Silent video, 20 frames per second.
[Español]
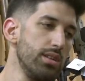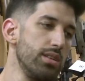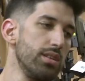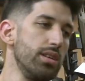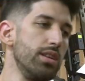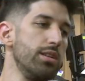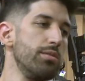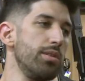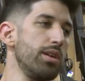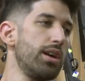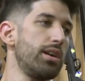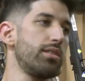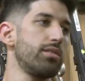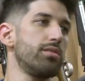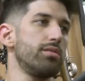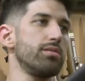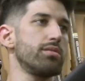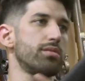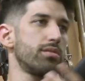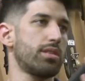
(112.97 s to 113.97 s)
y liviano,
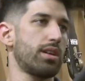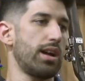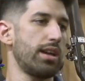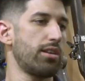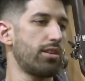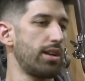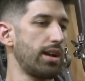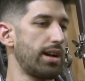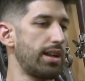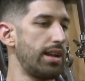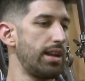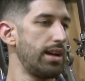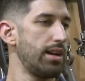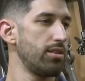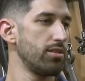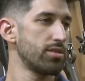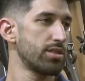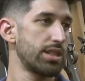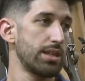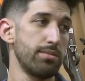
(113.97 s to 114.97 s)
cañón
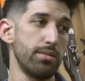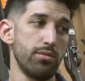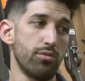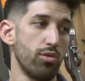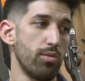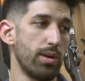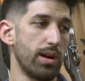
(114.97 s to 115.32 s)
acanalado, semi